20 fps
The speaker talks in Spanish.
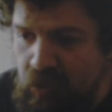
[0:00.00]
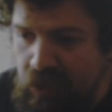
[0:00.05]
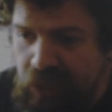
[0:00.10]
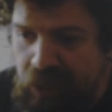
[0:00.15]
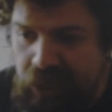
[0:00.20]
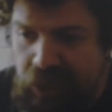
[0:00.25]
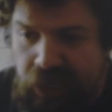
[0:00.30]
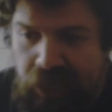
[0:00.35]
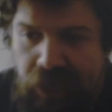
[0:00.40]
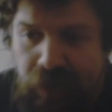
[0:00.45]
ni
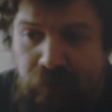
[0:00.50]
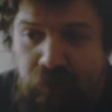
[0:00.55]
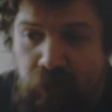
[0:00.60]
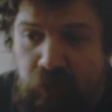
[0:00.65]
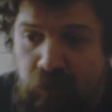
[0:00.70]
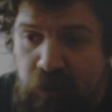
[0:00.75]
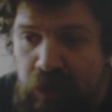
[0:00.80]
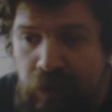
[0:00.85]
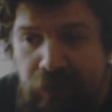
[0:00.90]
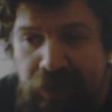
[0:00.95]
que tenga muy
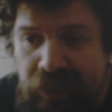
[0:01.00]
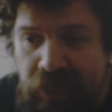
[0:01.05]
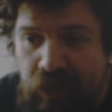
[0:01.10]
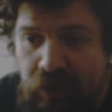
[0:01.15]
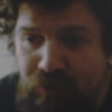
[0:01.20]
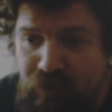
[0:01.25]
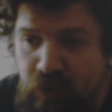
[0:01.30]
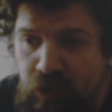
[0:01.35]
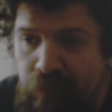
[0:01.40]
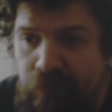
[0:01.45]
buenas materias de
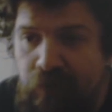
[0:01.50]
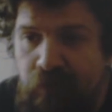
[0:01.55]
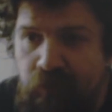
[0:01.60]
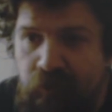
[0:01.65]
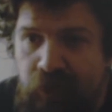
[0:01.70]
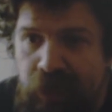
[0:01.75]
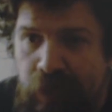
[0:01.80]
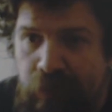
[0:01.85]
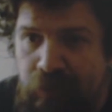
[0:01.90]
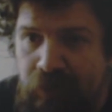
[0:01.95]
construcción por
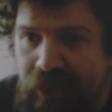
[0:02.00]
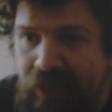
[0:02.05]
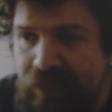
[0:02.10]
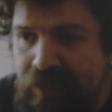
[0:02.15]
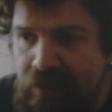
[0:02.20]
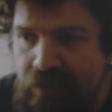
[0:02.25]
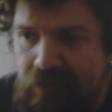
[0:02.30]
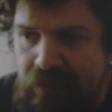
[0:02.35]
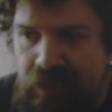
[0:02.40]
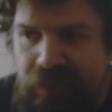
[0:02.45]
fuera,
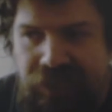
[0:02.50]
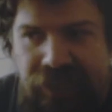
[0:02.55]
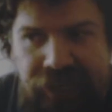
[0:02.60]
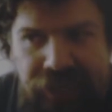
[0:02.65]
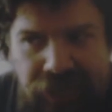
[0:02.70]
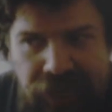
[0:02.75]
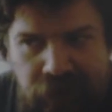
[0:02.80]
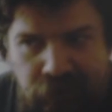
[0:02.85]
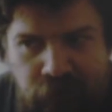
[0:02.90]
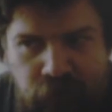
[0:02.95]
porque
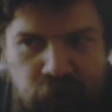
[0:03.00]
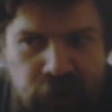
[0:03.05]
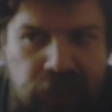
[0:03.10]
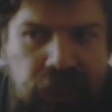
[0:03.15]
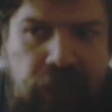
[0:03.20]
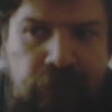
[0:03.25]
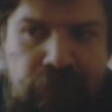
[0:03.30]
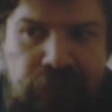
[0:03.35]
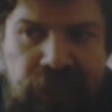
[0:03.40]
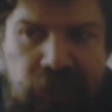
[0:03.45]
estaría
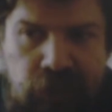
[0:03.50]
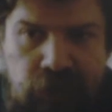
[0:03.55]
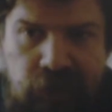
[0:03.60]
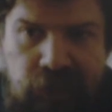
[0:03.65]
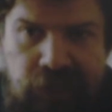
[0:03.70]
fuera de precio,